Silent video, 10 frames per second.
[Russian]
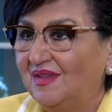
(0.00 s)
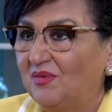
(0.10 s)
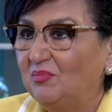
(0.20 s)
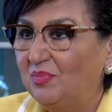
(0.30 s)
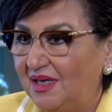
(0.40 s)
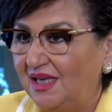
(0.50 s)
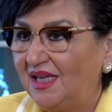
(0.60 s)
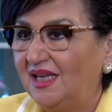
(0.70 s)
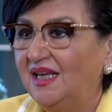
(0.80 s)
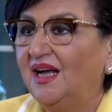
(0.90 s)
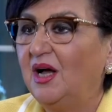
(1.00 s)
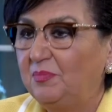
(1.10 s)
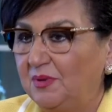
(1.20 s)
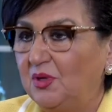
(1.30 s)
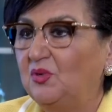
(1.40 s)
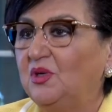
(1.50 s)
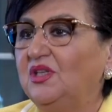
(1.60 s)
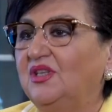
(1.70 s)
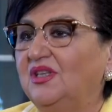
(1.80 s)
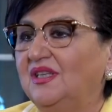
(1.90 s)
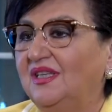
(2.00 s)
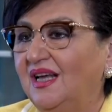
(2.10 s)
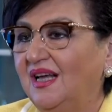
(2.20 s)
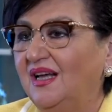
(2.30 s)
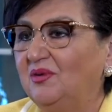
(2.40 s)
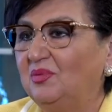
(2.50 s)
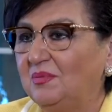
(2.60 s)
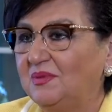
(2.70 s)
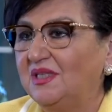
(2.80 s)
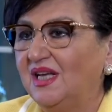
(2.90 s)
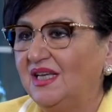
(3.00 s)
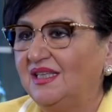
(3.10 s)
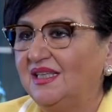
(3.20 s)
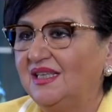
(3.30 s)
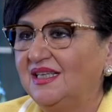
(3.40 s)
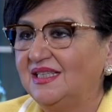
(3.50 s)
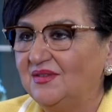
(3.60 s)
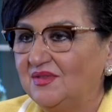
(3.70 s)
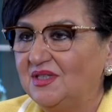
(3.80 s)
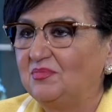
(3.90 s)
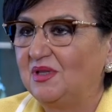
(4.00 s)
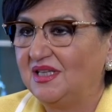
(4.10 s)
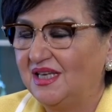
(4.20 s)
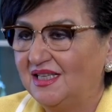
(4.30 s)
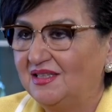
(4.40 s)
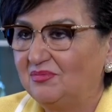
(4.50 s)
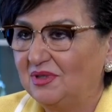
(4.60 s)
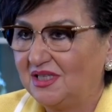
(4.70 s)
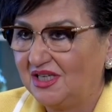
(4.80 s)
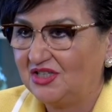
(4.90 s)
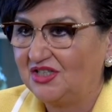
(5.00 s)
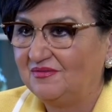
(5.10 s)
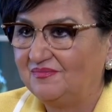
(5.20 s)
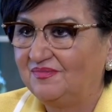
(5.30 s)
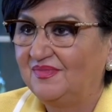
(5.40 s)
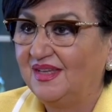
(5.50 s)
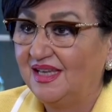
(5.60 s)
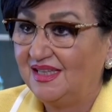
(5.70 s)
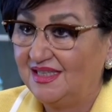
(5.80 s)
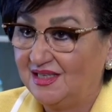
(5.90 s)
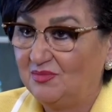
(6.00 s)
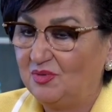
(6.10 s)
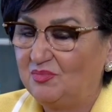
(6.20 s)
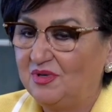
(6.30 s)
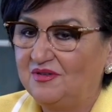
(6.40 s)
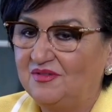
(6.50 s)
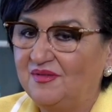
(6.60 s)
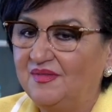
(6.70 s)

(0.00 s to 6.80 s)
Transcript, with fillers: были uploaded на веб-сайт, где вы заполняете application. Это самое первое.